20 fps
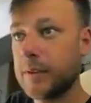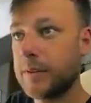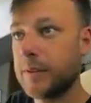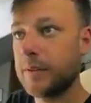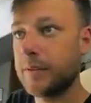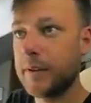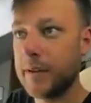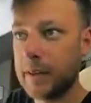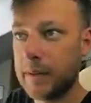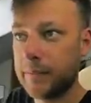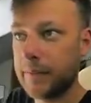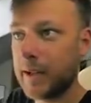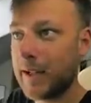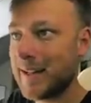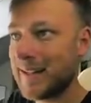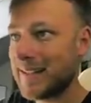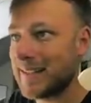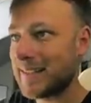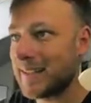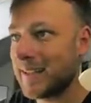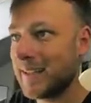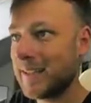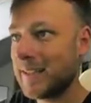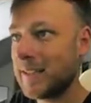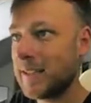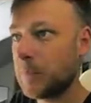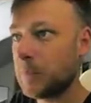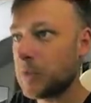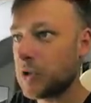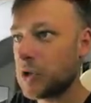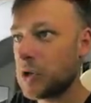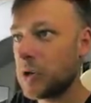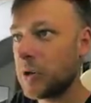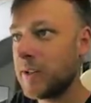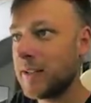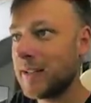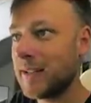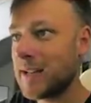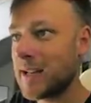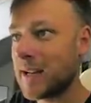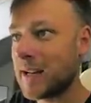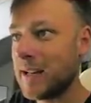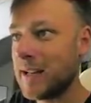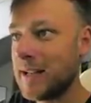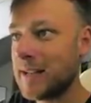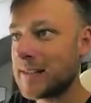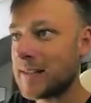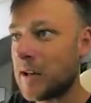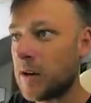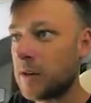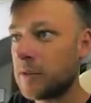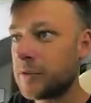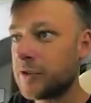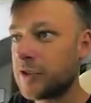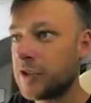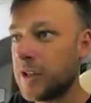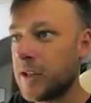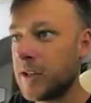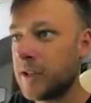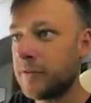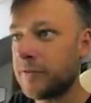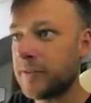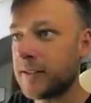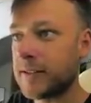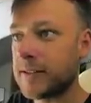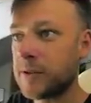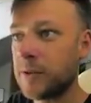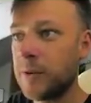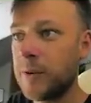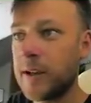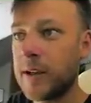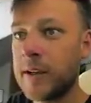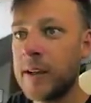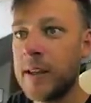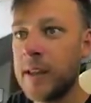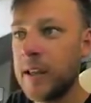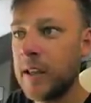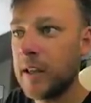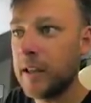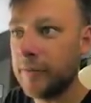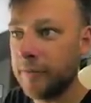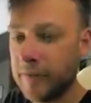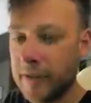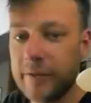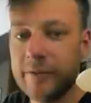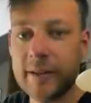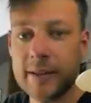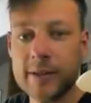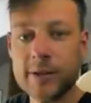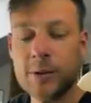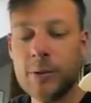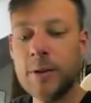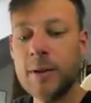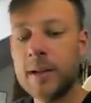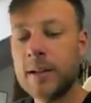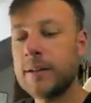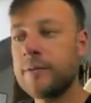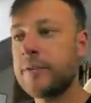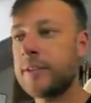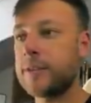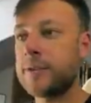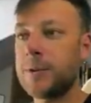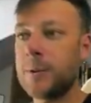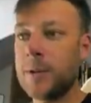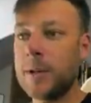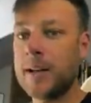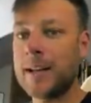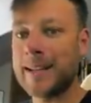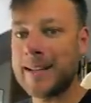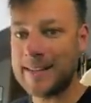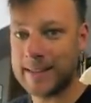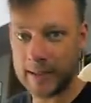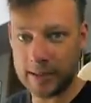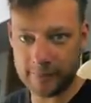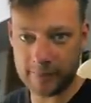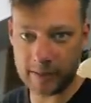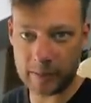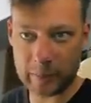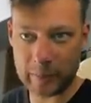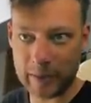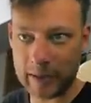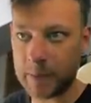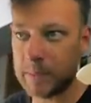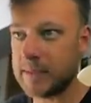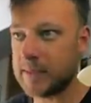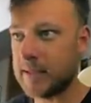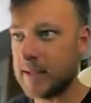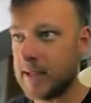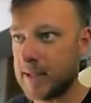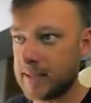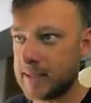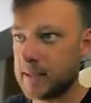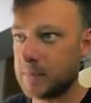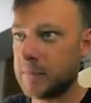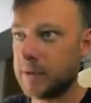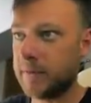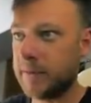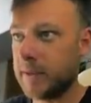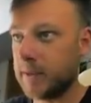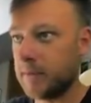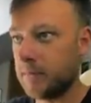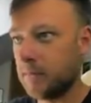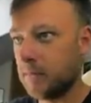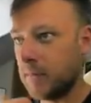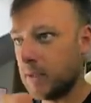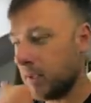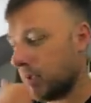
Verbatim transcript: So, welches Verhalten ist richtig? Beschleunigen, nach links ausscheren, verzögern. Wir verzögern. Verzögern heißt einfach bremsen, langsamer werden.